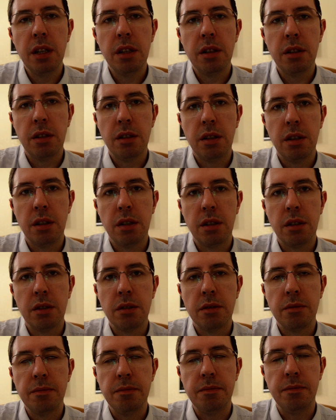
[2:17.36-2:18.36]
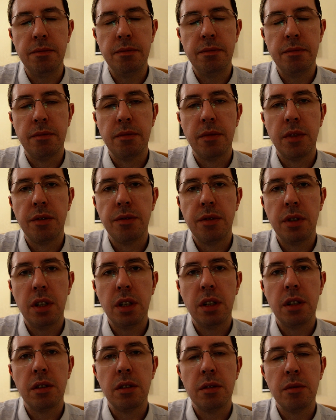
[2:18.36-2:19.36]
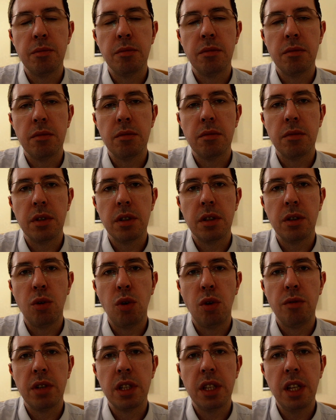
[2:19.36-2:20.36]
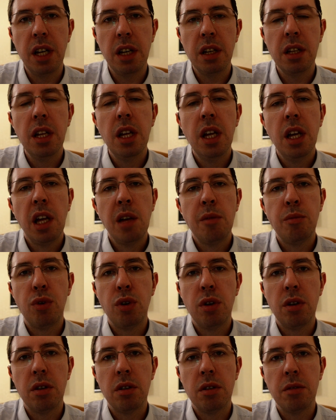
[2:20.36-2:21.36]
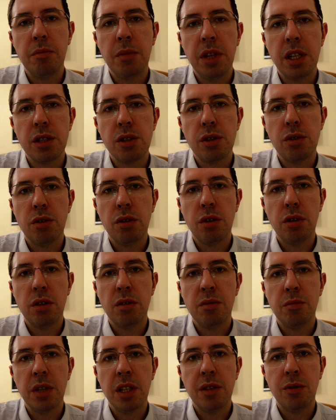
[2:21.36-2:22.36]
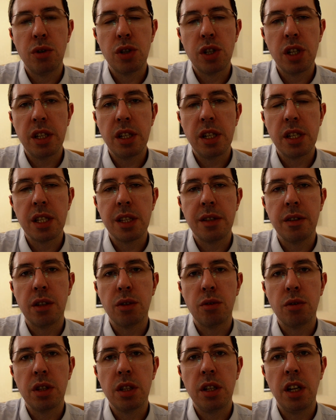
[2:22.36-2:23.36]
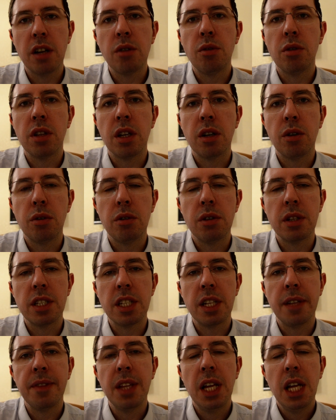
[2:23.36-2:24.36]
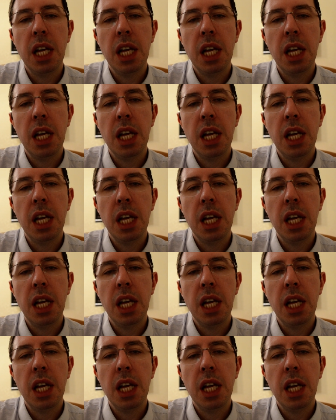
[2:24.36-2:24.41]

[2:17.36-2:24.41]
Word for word: в ОВД по месту моего жительства, оно недалеко находится.